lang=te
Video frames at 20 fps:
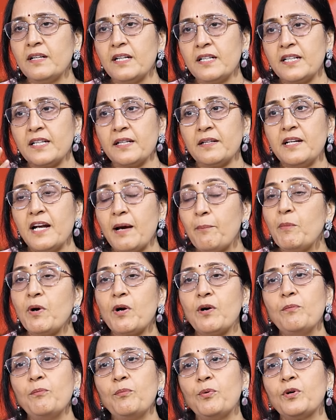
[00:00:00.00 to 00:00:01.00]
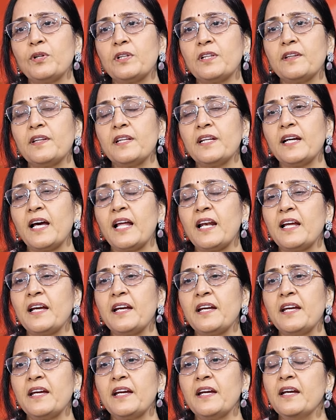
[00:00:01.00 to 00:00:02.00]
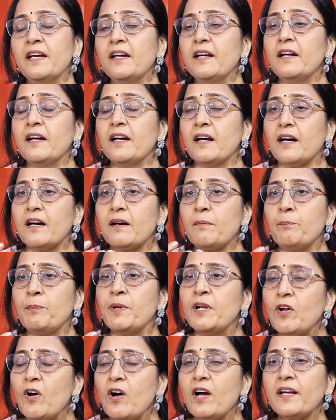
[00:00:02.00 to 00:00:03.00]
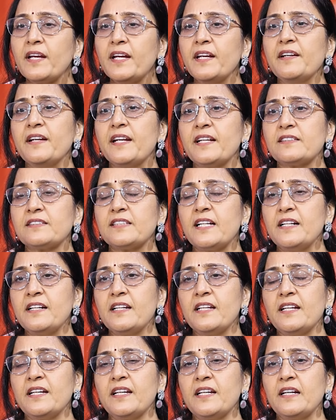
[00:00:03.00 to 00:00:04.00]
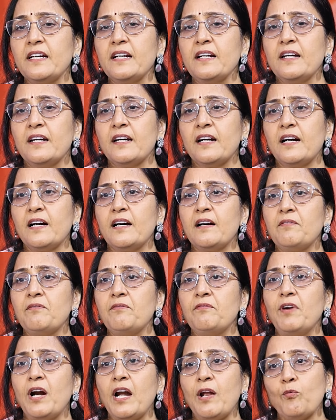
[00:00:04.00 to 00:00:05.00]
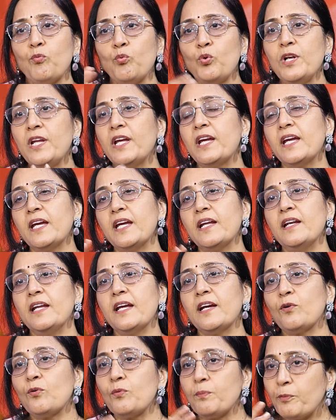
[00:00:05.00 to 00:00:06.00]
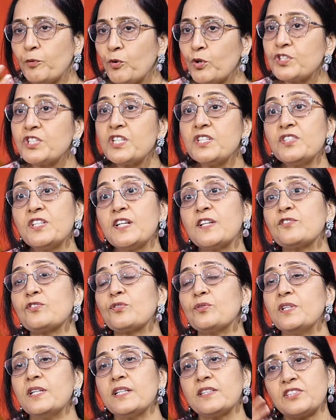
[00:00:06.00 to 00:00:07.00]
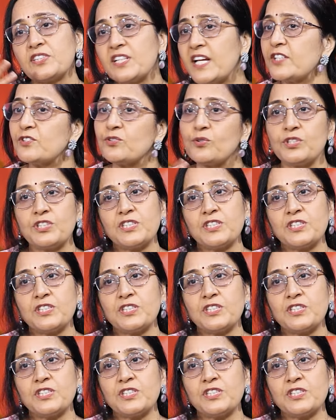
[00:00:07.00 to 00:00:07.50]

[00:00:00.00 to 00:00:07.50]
అంటే నమ్మకం పోతుంది అలాగే బిలాంగింగ్నెస్ అంటే వాళ్ళ ఉనికినే క్వశ్చన్ చేసుకునే స్టేజ్కి